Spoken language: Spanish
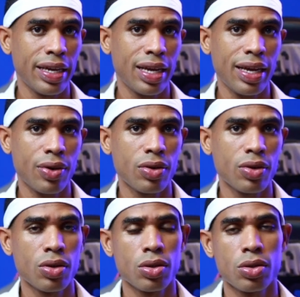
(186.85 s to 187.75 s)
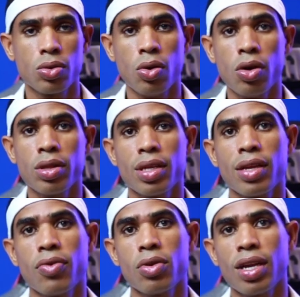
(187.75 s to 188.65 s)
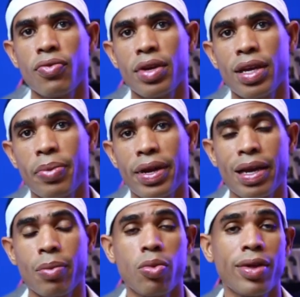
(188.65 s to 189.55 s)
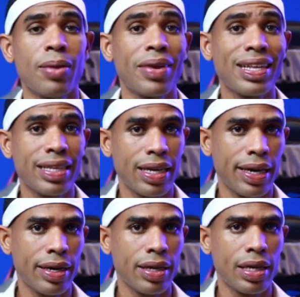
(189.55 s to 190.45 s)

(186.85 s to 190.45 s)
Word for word: Claro, tu de fotografía para que puedas practicar